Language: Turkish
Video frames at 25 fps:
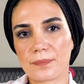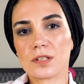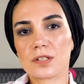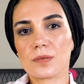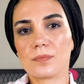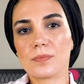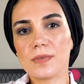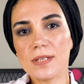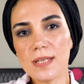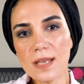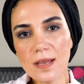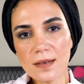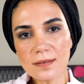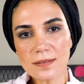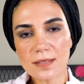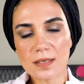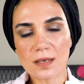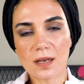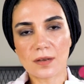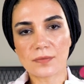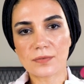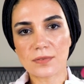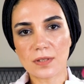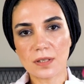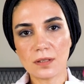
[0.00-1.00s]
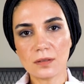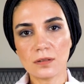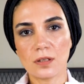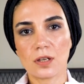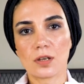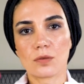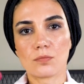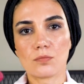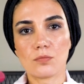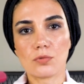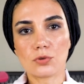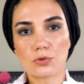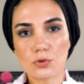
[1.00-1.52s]
Şimdi diğer taraftan
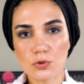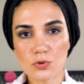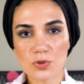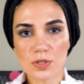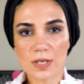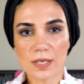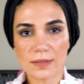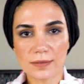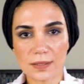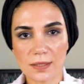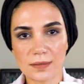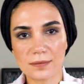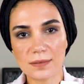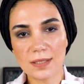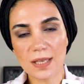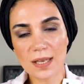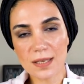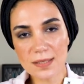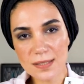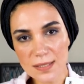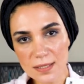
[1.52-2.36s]
bütün zaten diğer